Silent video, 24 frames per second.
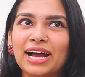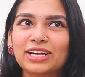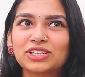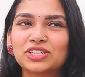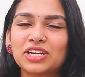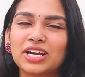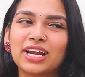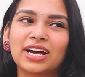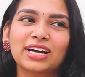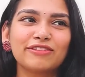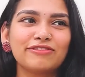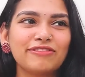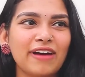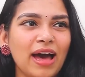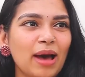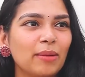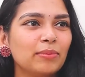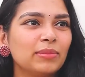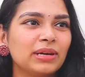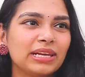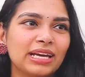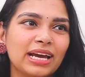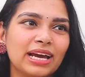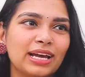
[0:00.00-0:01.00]
ஆக்சுவலாக நாங்கள்
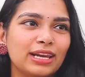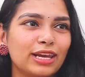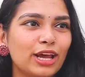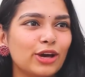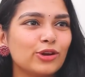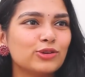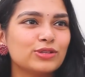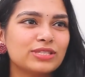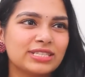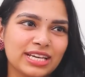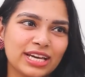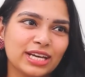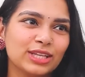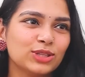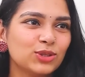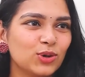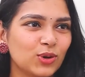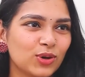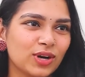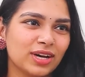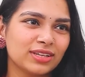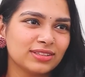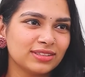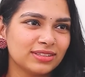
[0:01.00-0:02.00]
ஃபேமிலியாக எல்லோரும்
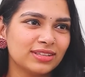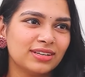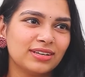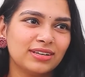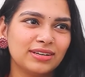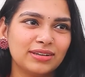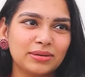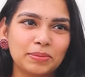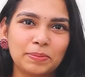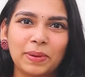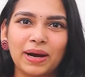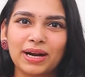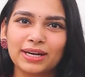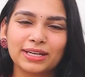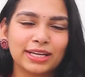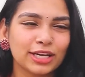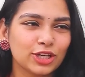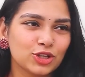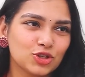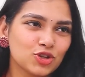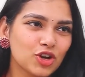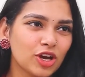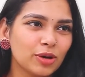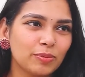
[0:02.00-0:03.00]
சேர்ந்து உட்காந்து தான் பாட்டை
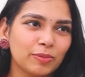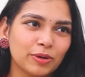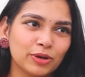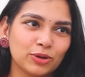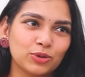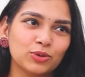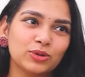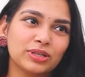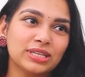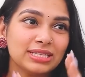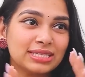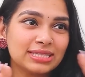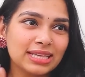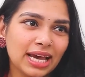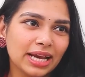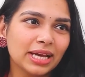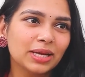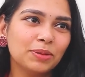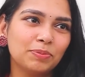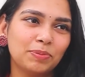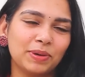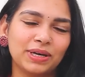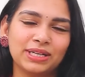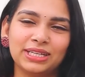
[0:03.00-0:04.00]
என்ஜாய் பண்ணோம்
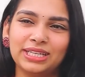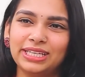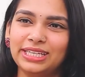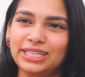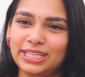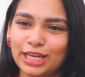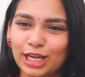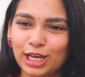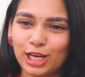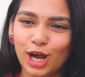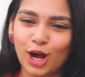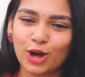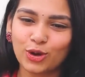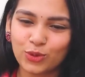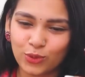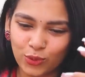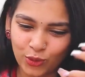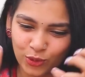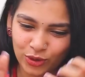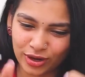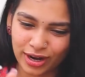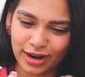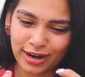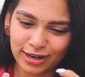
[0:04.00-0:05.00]
டிசைட் பண்ணி
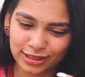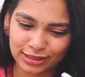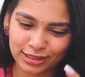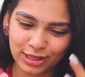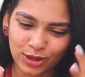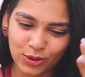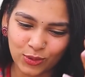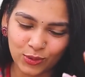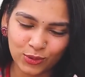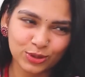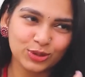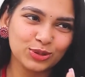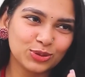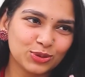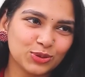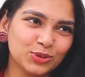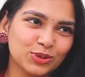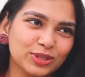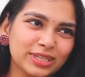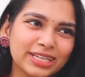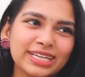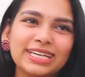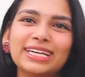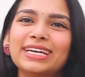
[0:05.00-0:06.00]
எல்லோரும் ஒரு இடத்துல ஒன்று
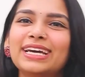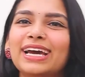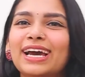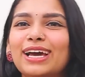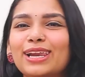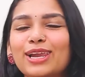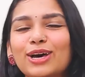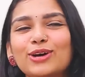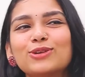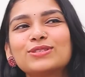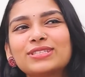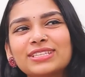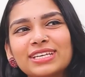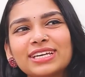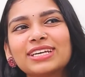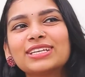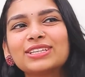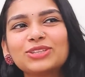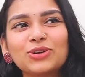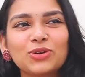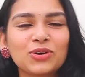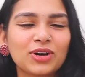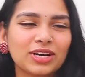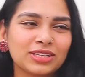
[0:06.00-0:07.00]
கூடி எல்லோரும்
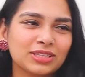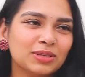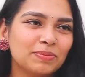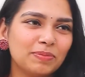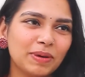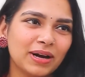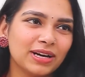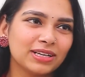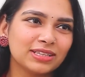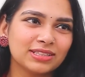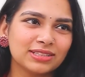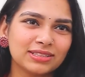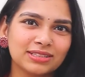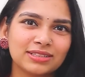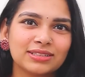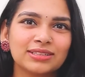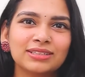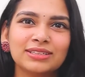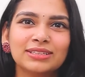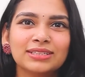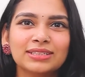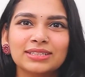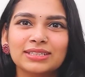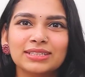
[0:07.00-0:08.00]
சேர்ந்து உட்காந்து பாட்டு
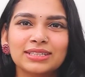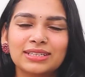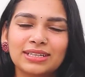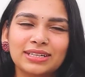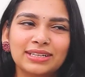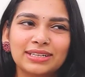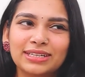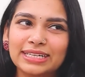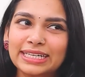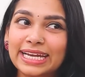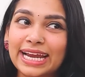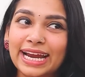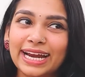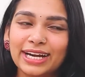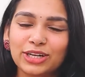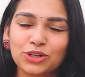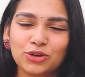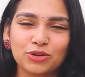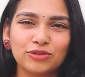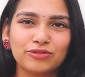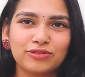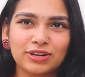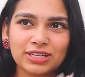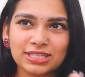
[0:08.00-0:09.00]

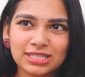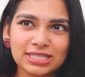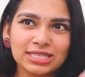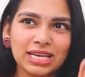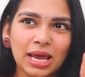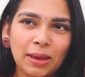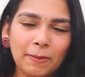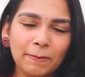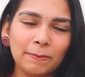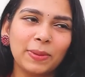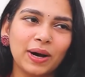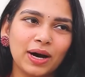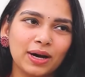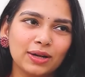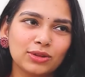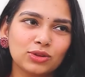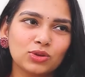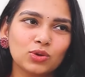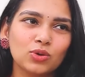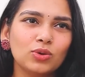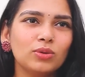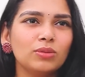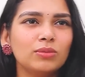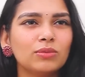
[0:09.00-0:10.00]
கேட்டோம் ஃபஸ்ட் டைம்
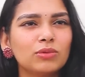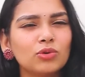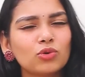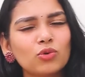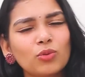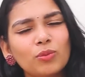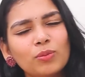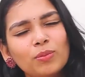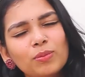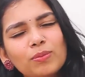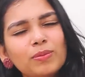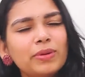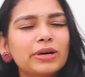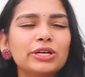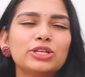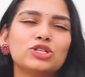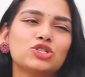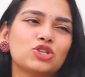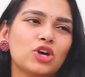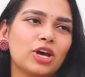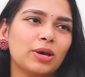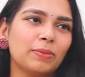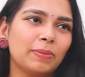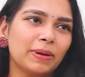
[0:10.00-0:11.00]
பார்த்தோம் ரொம்ப
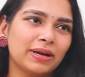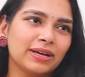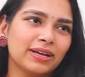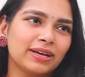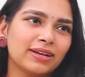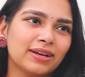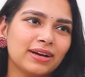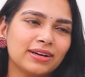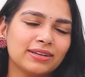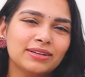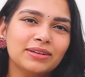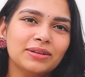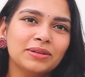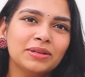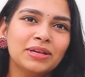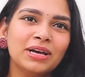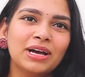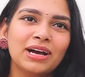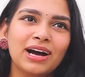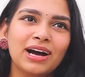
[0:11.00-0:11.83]
என்ஜாய் பண்ணேன் நான்